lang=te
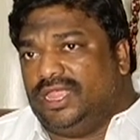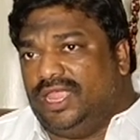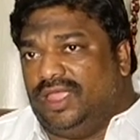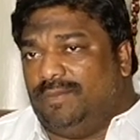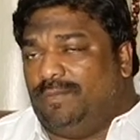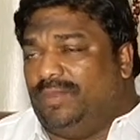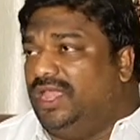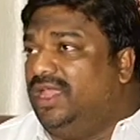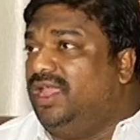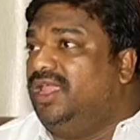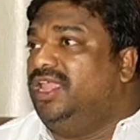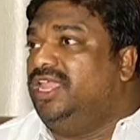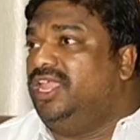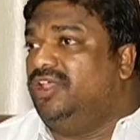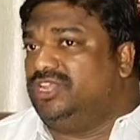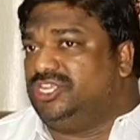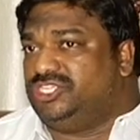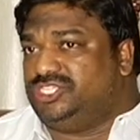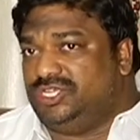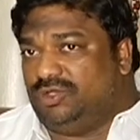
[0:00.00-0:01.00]
ఏం
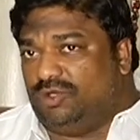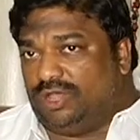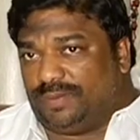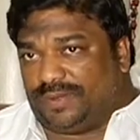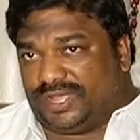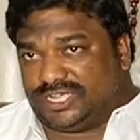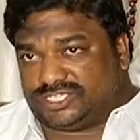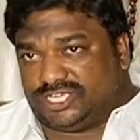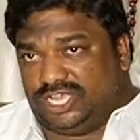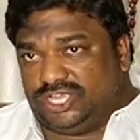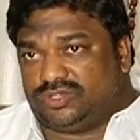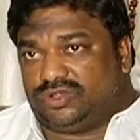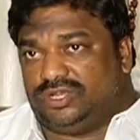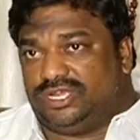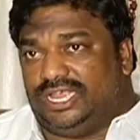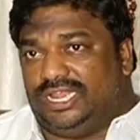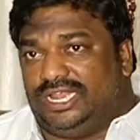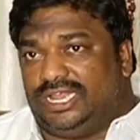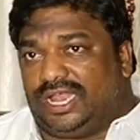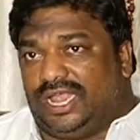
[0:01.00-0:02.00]
ఏమైనా జీవోలు పాస్
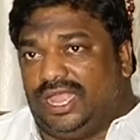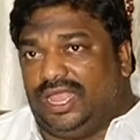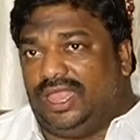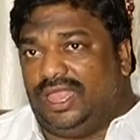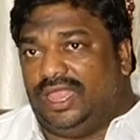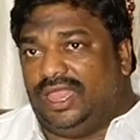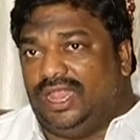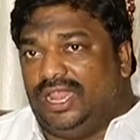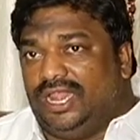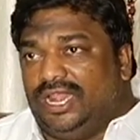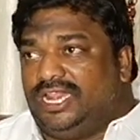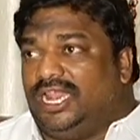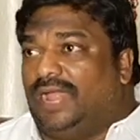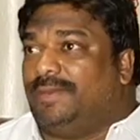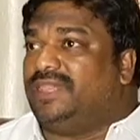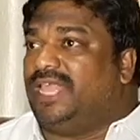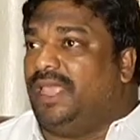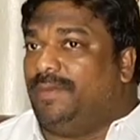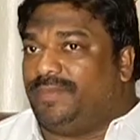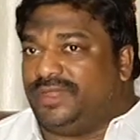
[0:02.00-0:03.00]
చేయించుకొని వెళ్ళారా
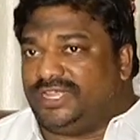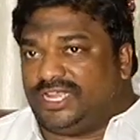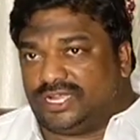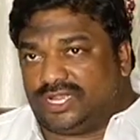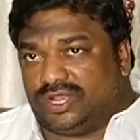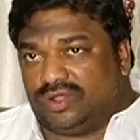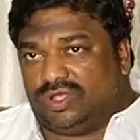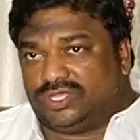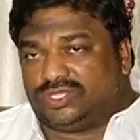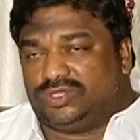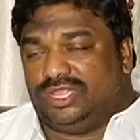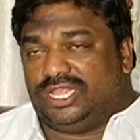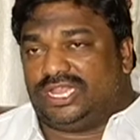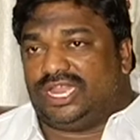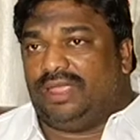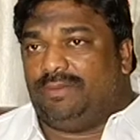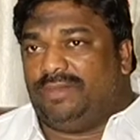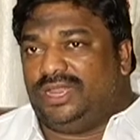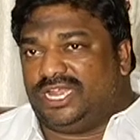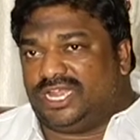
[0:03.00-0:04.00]
లేకపోతే ఎంపీ టికెట్ల కోసం
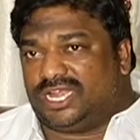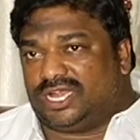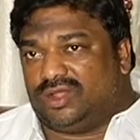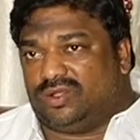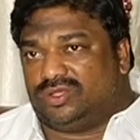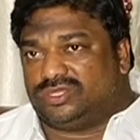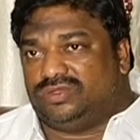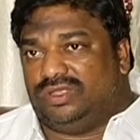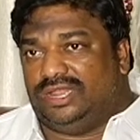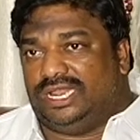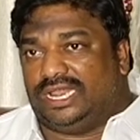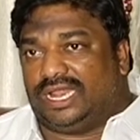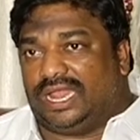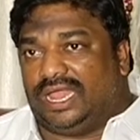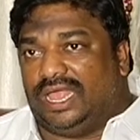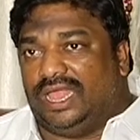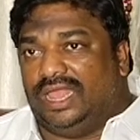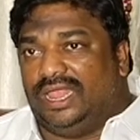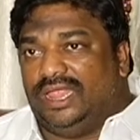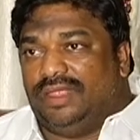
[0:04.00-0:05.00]
వెళ్ళారా ఎమ్మెల్యే టికెట్ల కోసం వెళ్ళారా
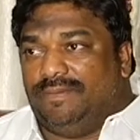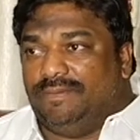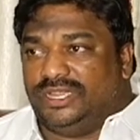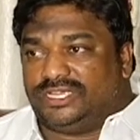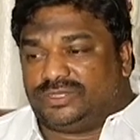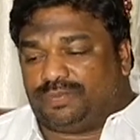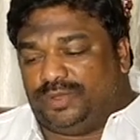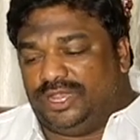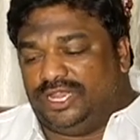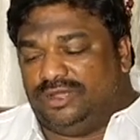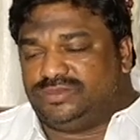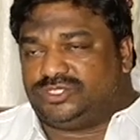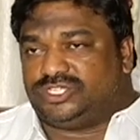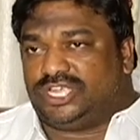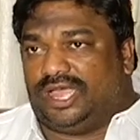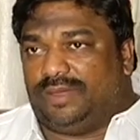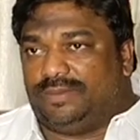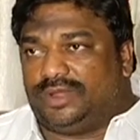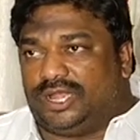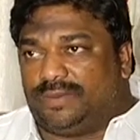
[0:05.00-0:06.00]
మీరు ఫిలిం
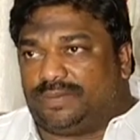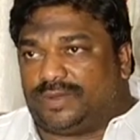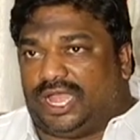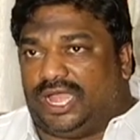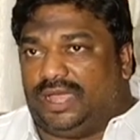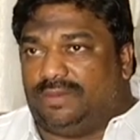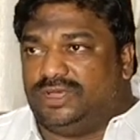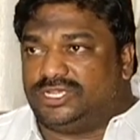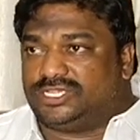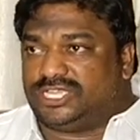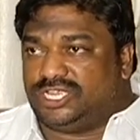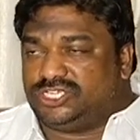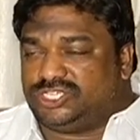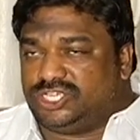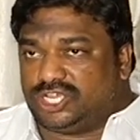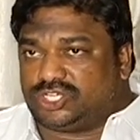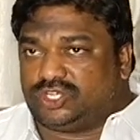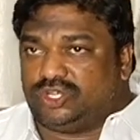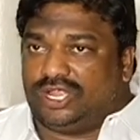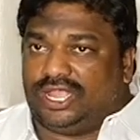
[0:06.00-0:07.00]
ఛాంబర్ ఆఫ్ కామర్స్
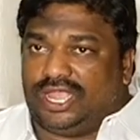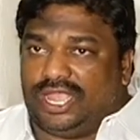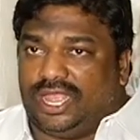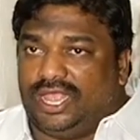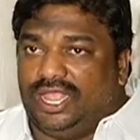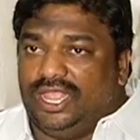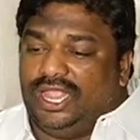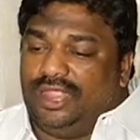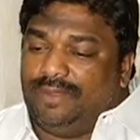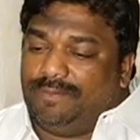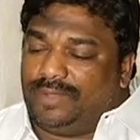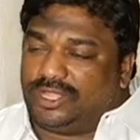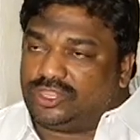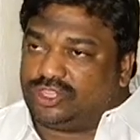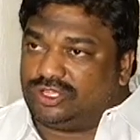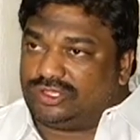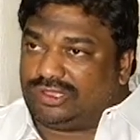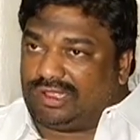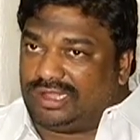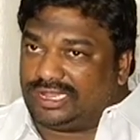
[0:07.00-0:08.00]
అధ్యక్షుడిగా
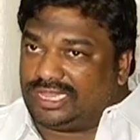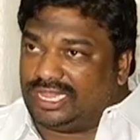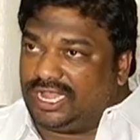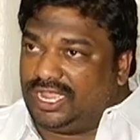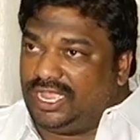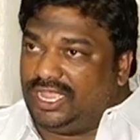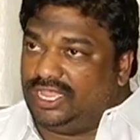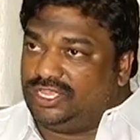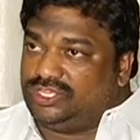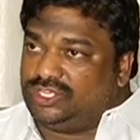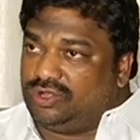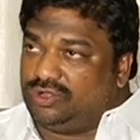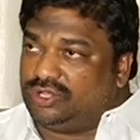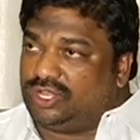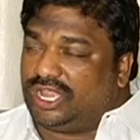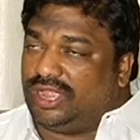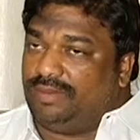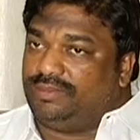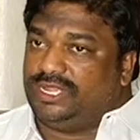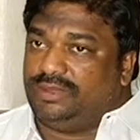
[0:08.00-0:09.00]
మొత్తం టోటల్గా
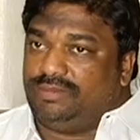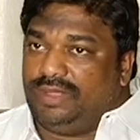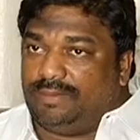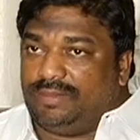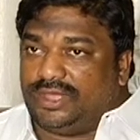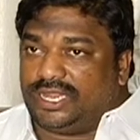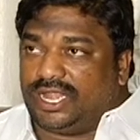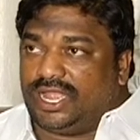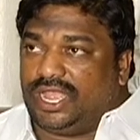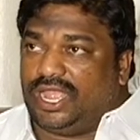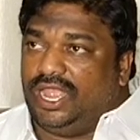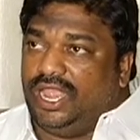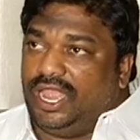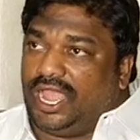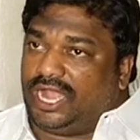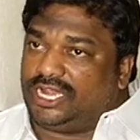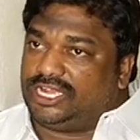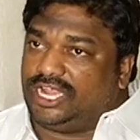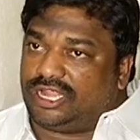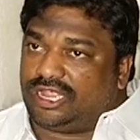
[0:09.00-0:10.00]
ఎగ్జిక్యూటివ్ కమిటీ మెంబర్గా
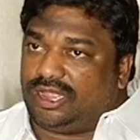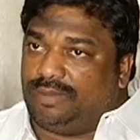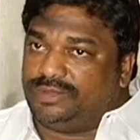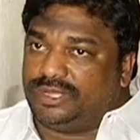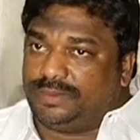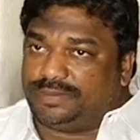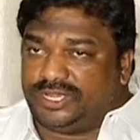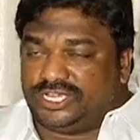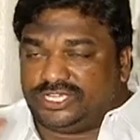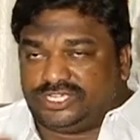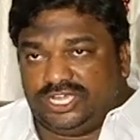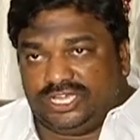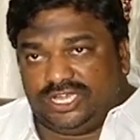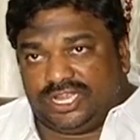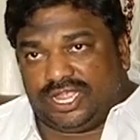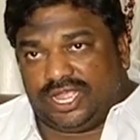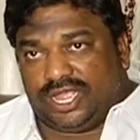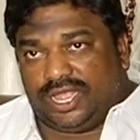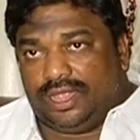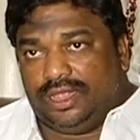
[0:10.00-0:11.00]
ఆడాక్ కమిటీ
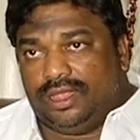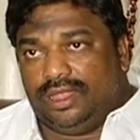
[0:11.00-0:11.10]
ప్రెసిడెంట్గా